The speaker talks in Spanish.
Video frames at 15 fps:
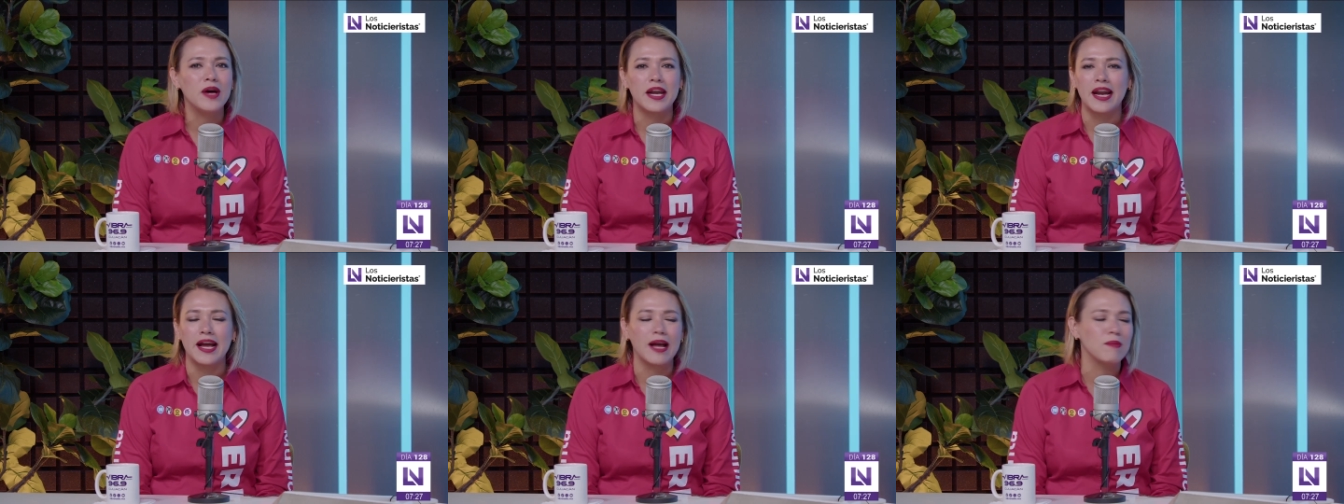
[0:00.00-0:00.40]

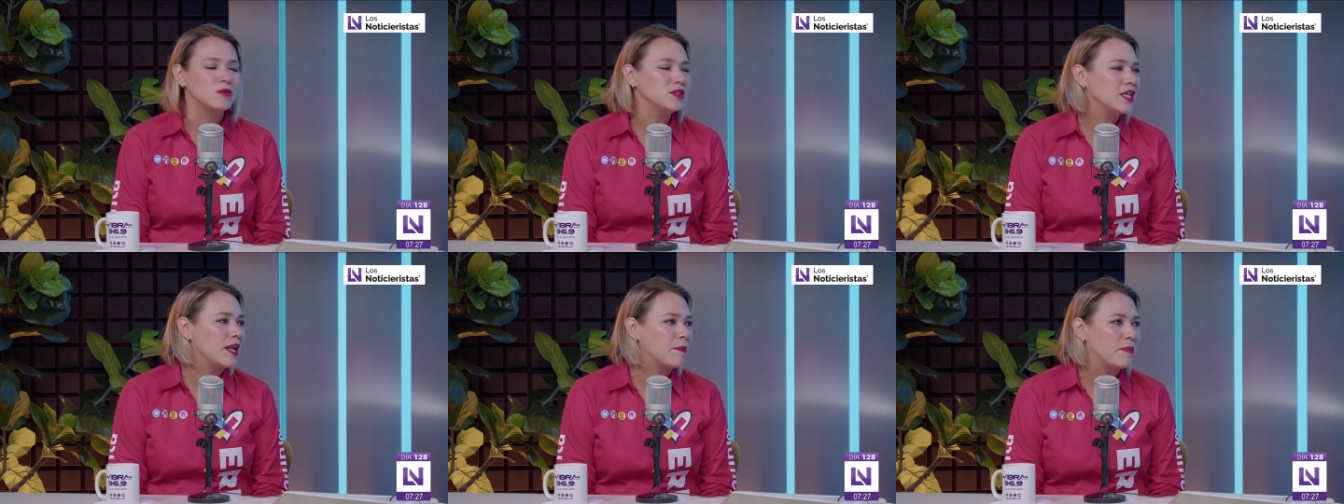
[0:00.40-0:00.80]

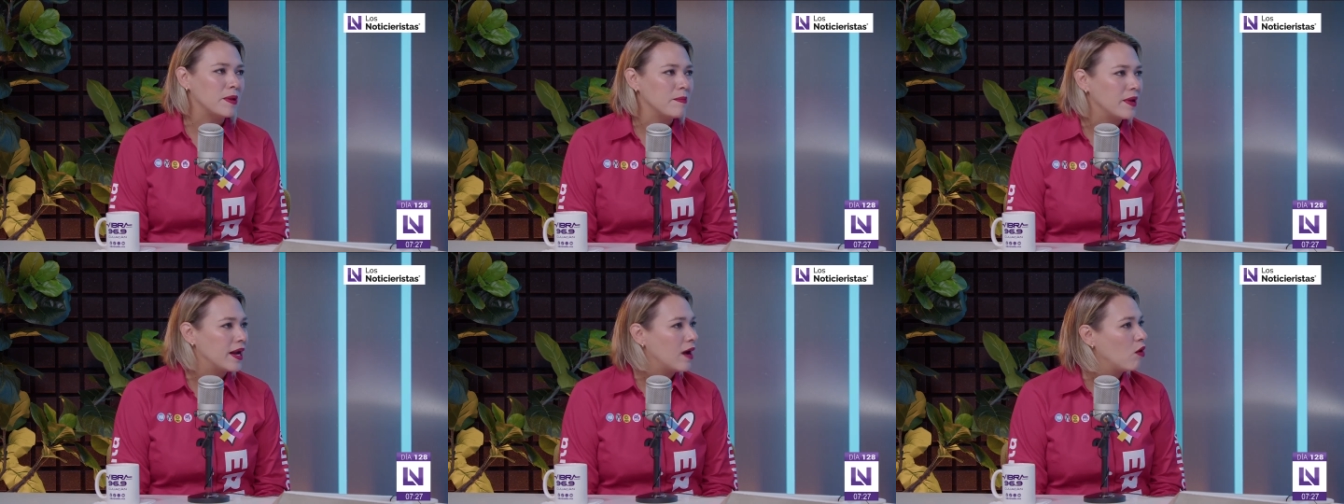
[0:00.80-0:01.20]
Arrancamos en la
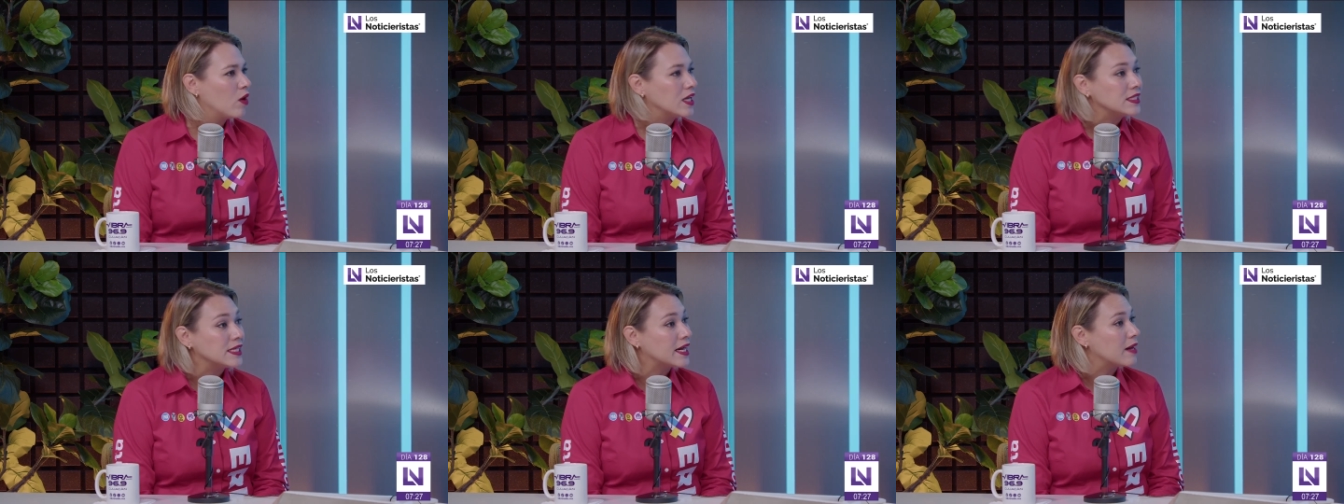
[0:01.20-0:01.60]
primera
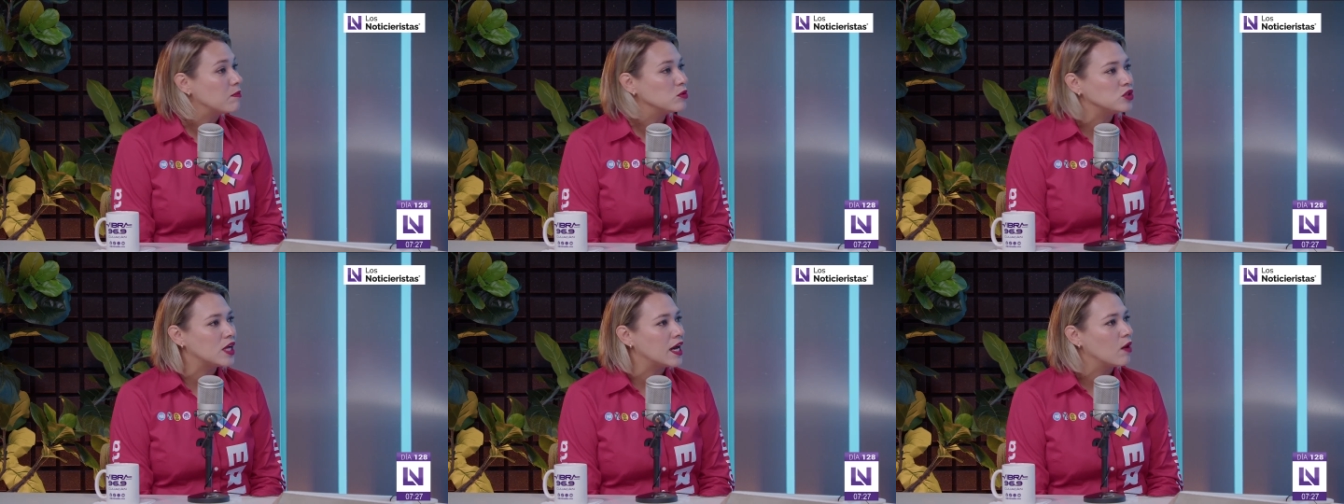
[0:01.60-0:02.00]
hora,
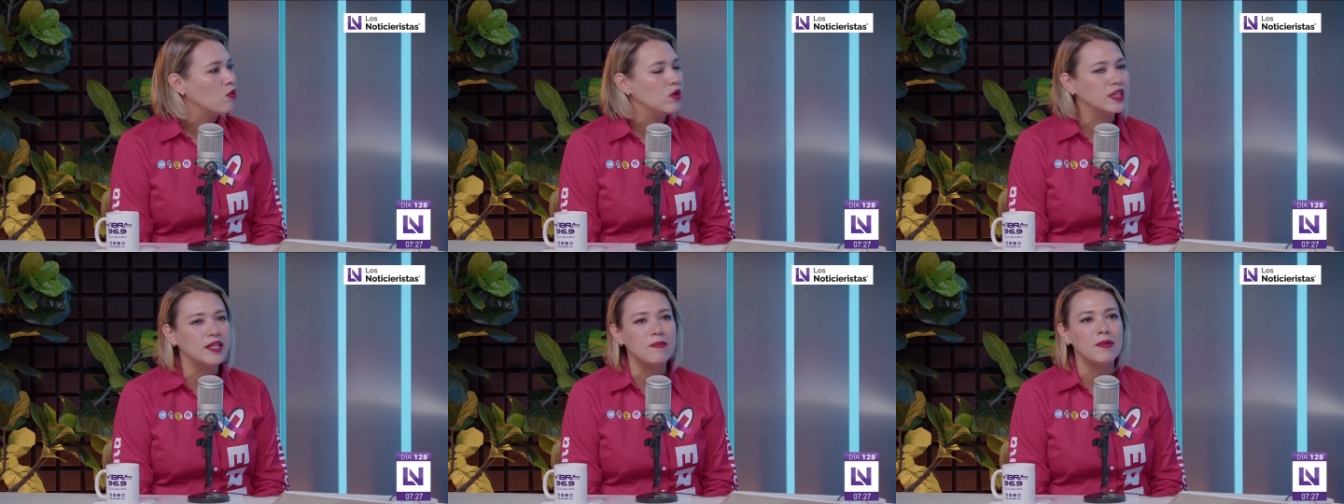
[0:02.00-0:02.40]
cerramos a la
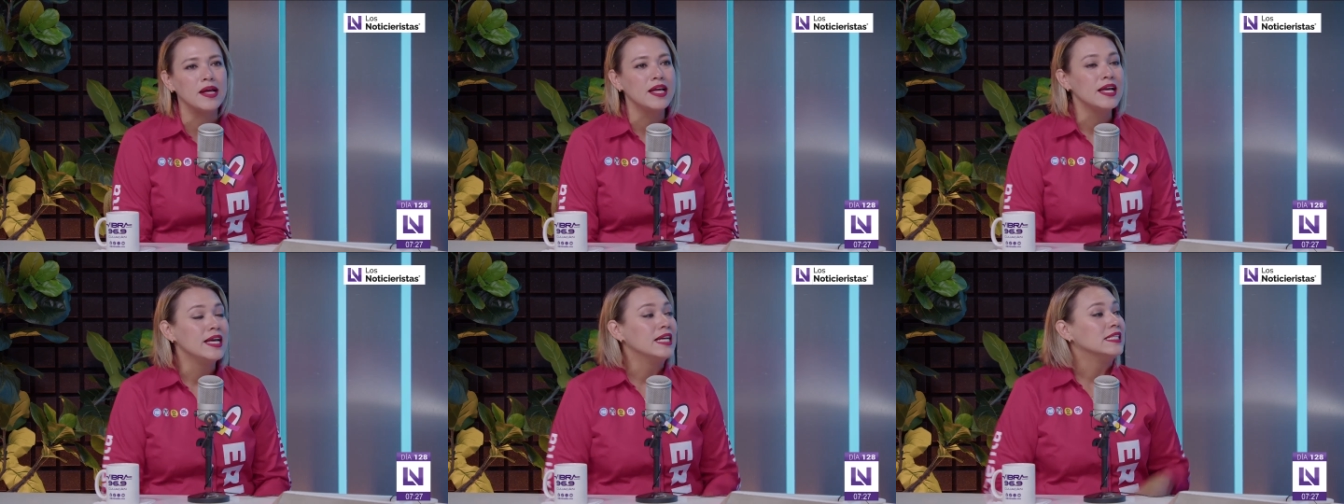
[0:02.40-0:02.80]
última,